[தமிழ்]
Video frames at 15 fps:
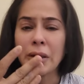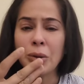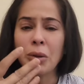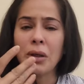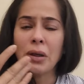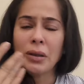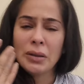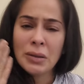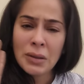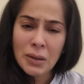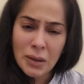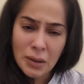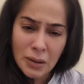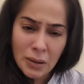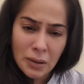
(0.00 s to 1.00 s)
என்னோட
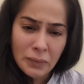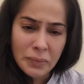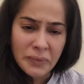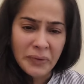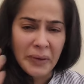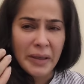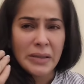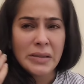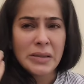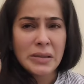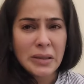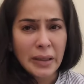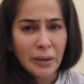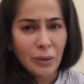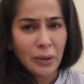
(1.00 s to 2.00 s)
ஃப்ரெண்ட்ஸ்
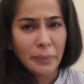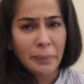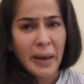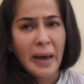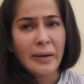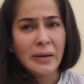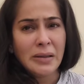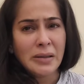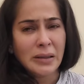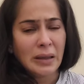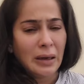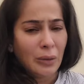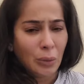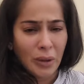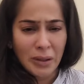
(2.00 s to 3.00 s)
என்னோட
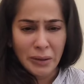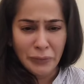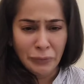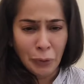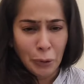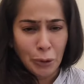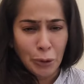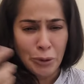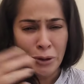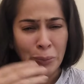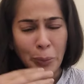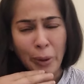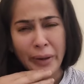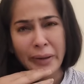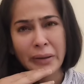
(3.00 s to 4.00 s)
பேரண்ட்ஸுக்கெல்லாம் கூட இந்த ஃபோட்டோஸ்
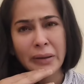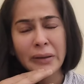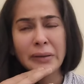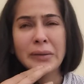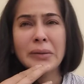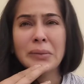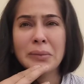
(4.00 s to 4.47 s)
போயிருக்கு